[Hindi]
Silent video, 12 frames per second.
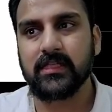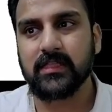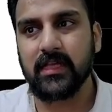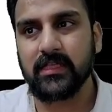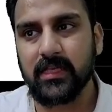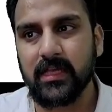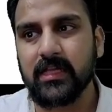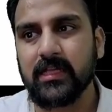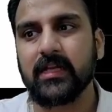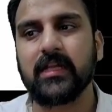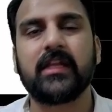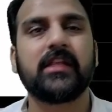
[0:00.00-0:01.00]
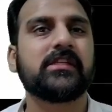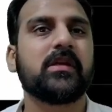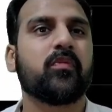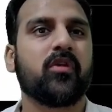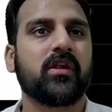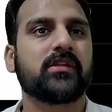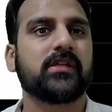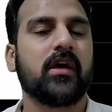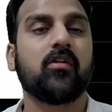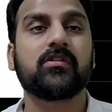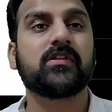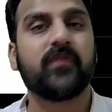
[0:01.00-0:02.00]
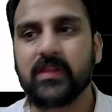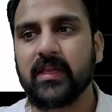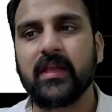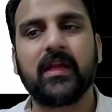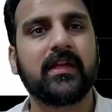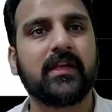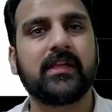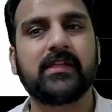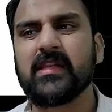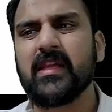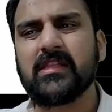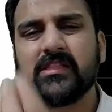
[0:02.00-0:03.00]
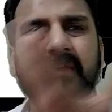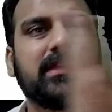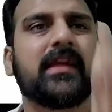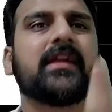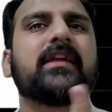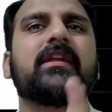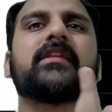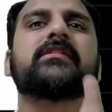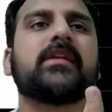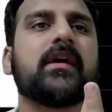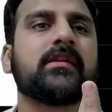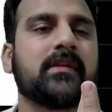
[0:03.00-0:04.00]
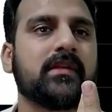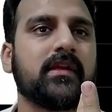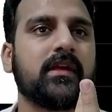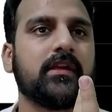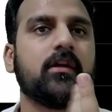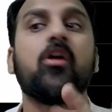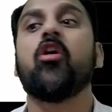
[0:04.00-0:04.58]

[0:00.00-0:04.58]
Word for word: इतने कैटेगरीज की प्रोडक्ट्स हैं और सिर्फ इतने कैटेगरीज नहीं चंद कैटेगरीज है याद रखने के लिए